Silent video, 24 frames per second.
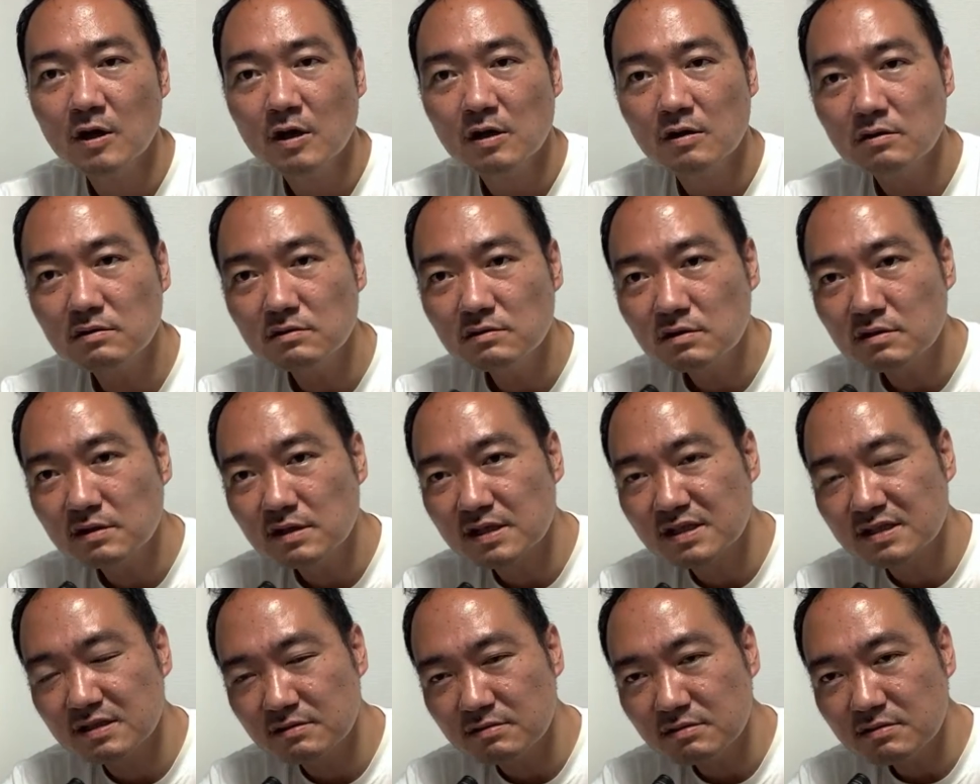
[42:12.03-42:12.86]
本当ね
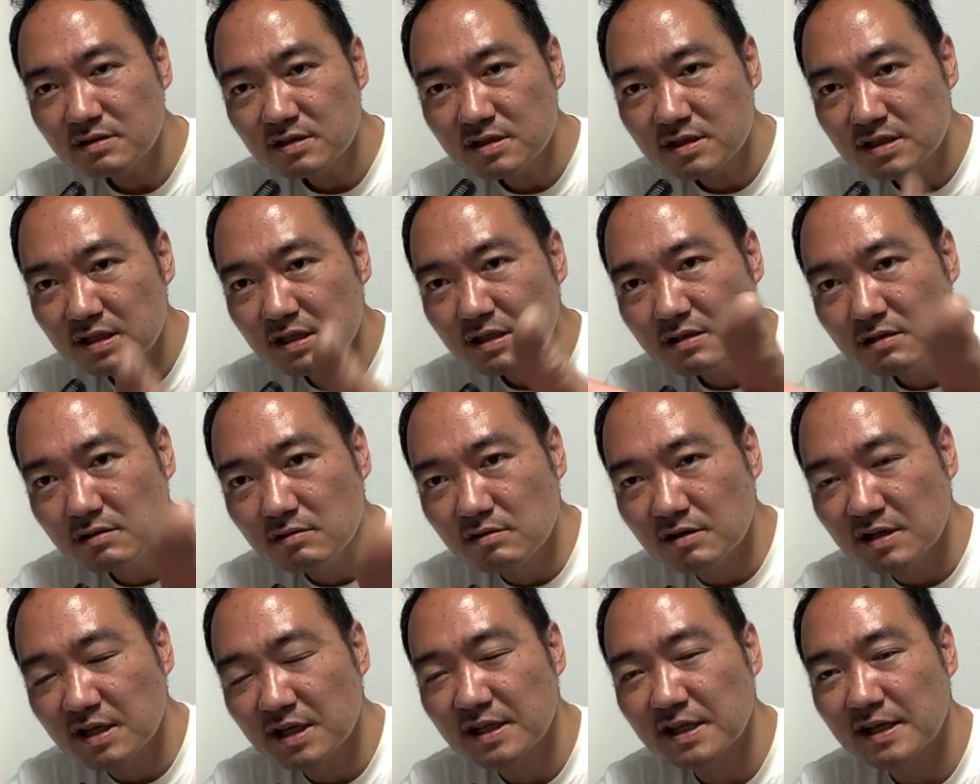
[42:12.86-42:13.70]
一つ線路
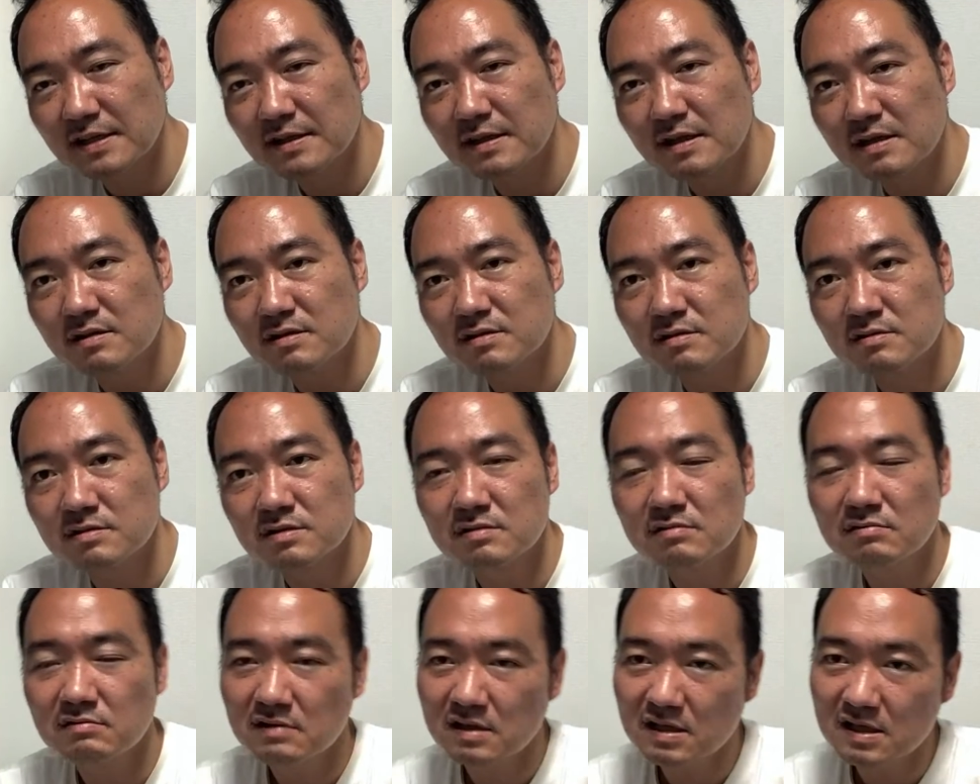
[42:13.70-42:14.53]
を隔てると
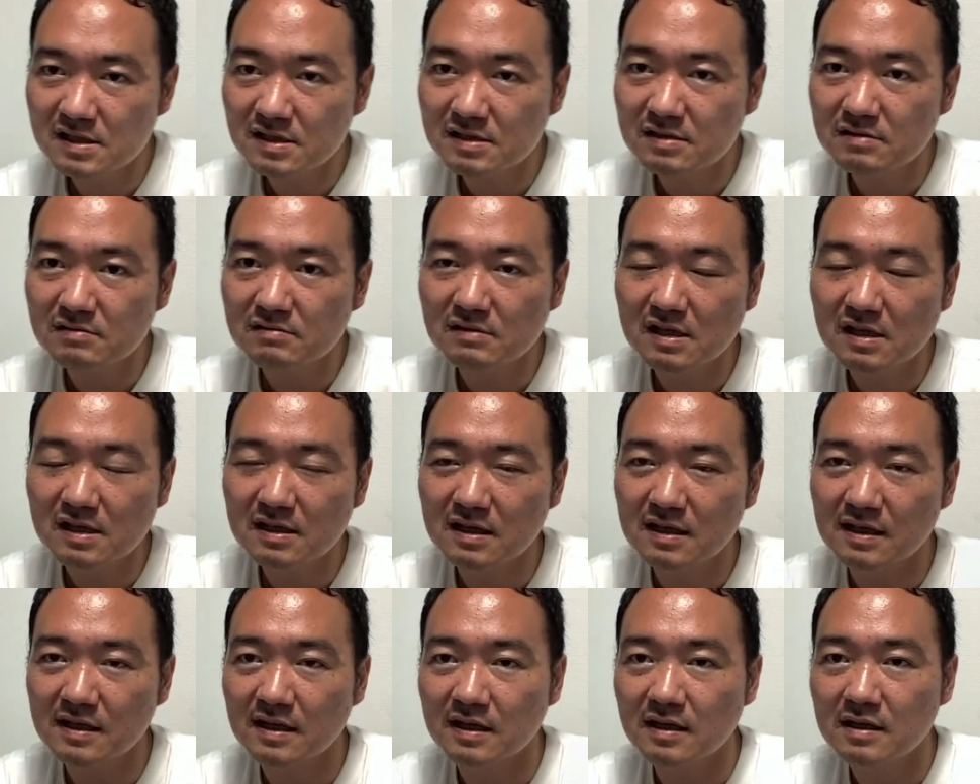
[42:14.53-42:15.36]
そこから商店
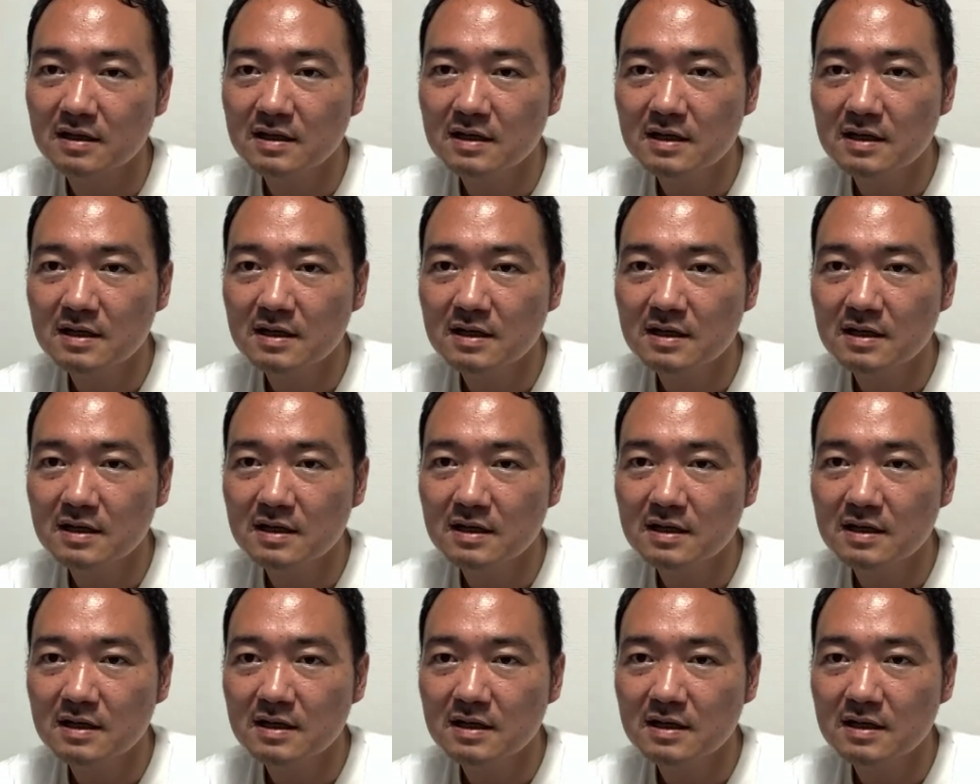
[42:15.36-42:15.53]
街、